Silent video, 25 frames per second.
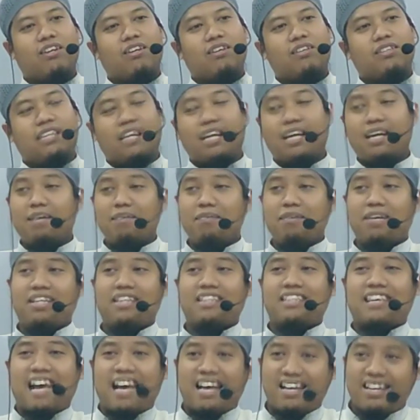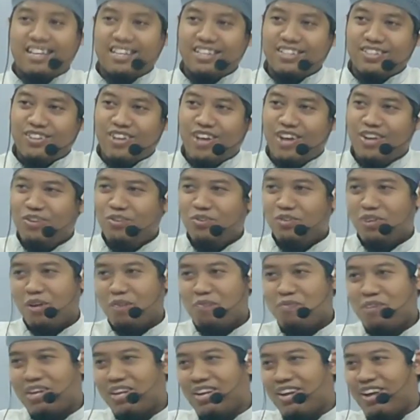sahabat kaget aduh
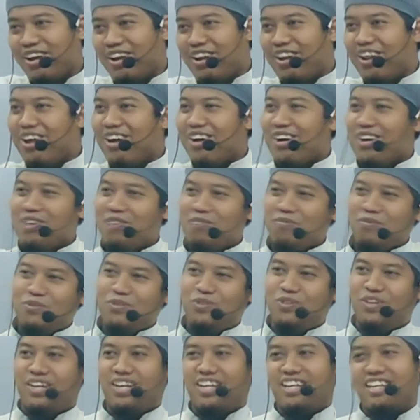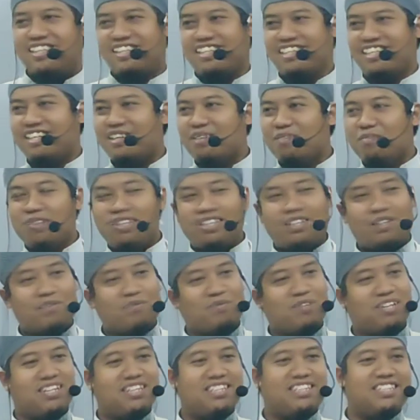Nabi enak-enakan pula lagi kami itu
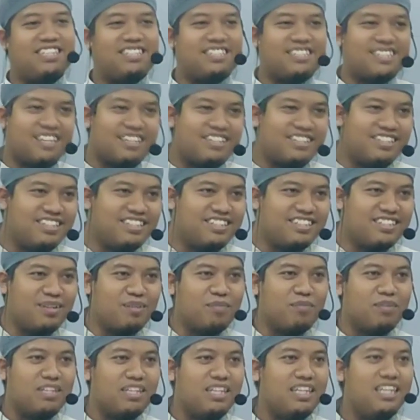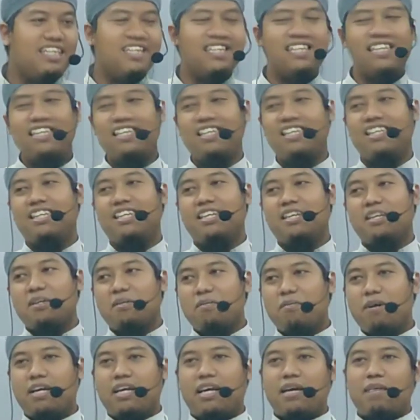pada siksa-siksa begini
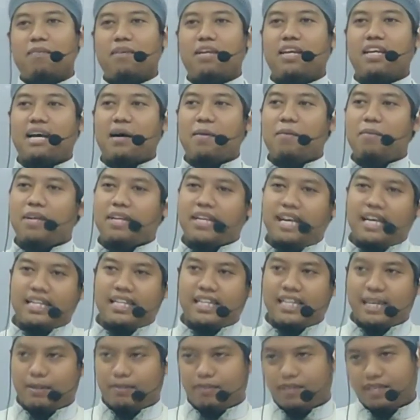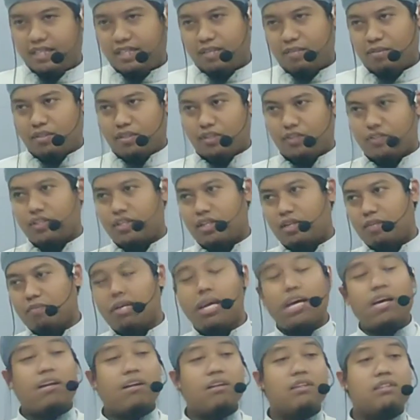maka mereka berkata kepada Nabi SAW
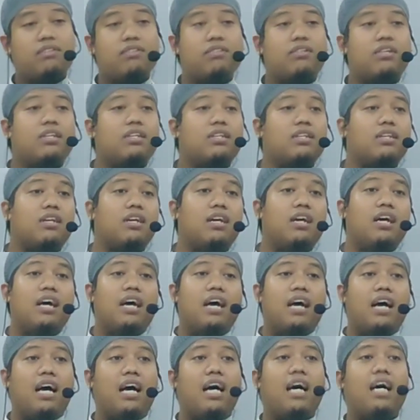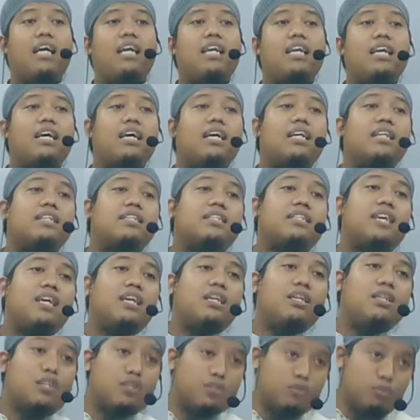ya Rasulullah ala
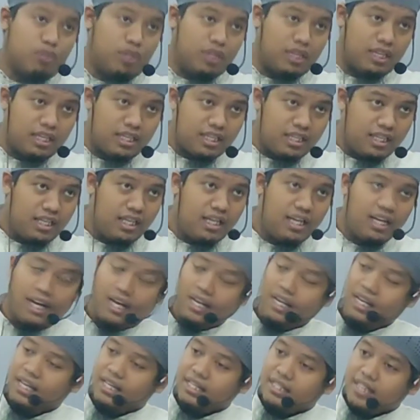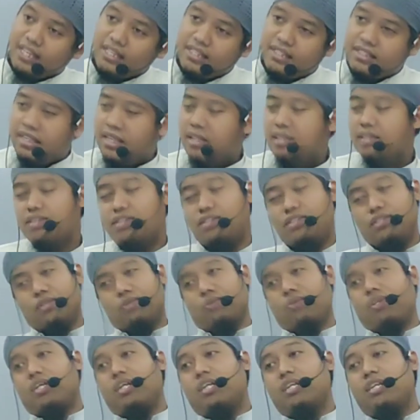tad'ulana, Allah ala
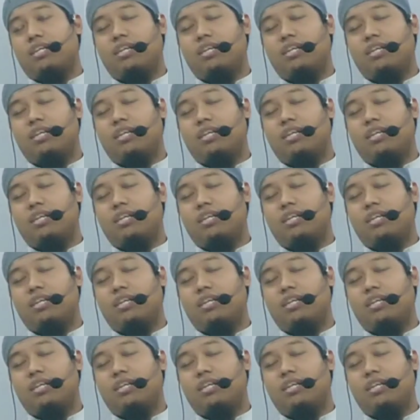tastansiru